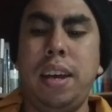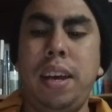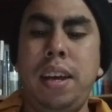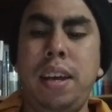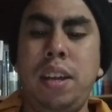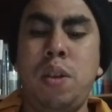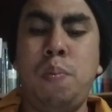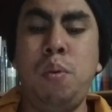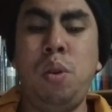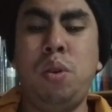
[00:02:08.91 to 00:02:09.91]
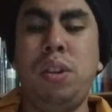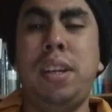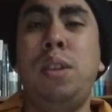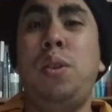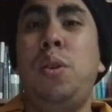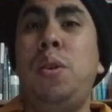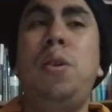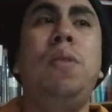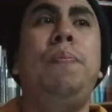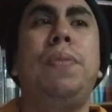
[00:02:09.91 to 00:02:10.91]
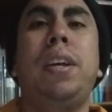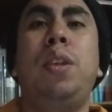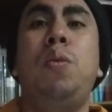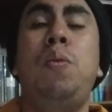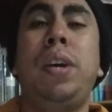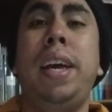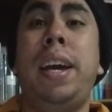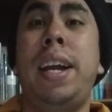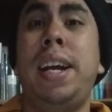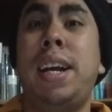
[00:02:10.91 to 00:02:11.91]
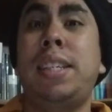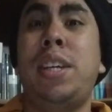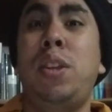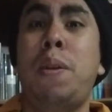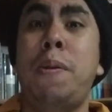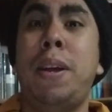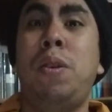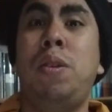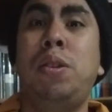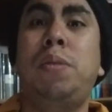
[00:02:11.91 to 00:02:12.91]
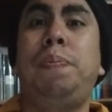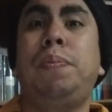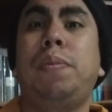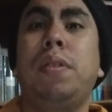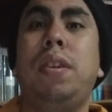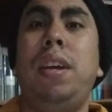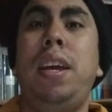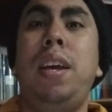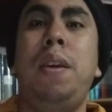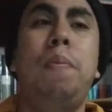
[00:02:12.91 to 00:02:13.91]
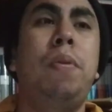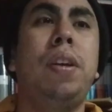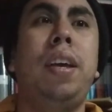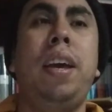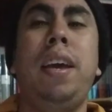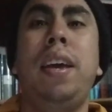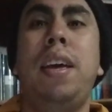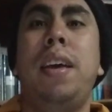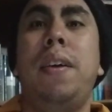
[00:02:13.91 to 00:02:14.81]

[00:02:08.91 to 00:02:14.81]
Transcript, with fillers: Y no pudo con tanto dolor que tuvo que dejar la casa donde vivían los dos eh, porque